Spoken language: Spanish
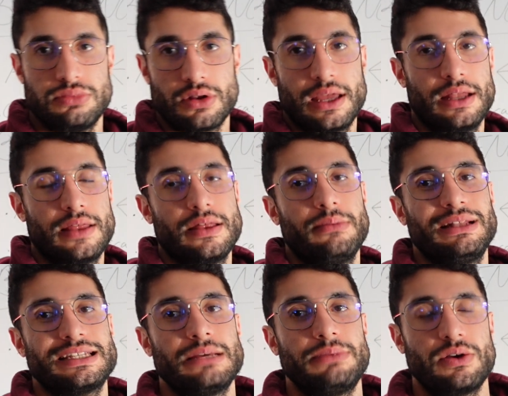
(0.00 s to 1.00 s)
porque
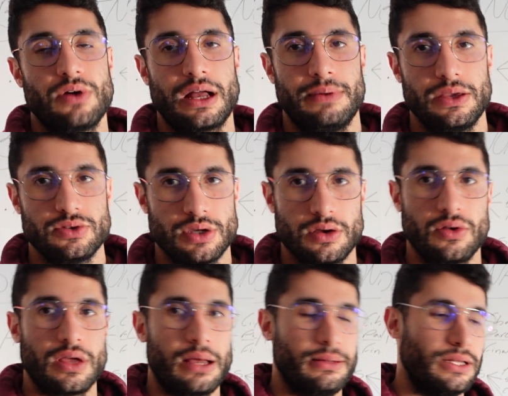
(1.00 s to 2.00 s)
inicialmente se aplicó en caballos, aunque
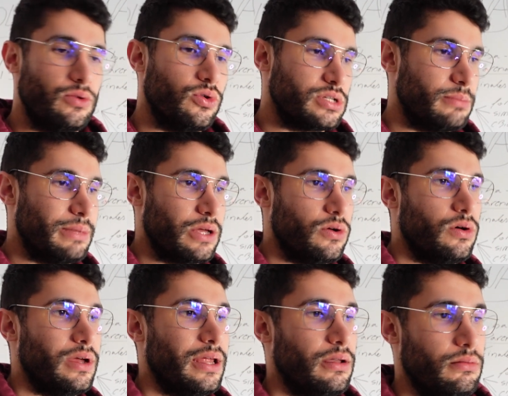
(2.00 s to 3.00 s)
lógicamente luego se
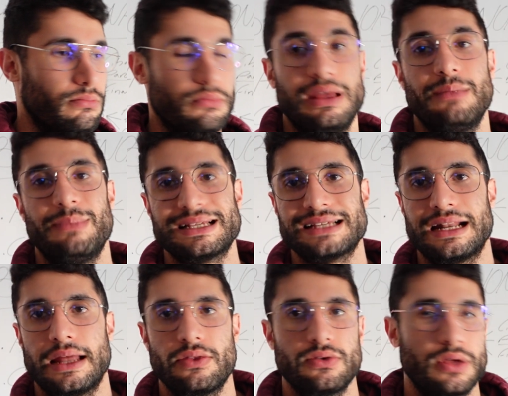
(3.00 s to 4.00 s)
aplicó en, en más
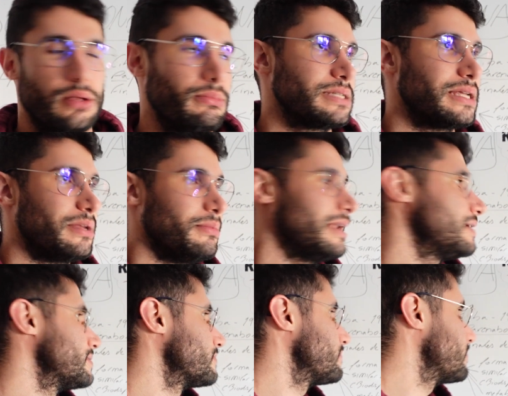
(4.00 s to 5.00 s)
ganado, en más animales.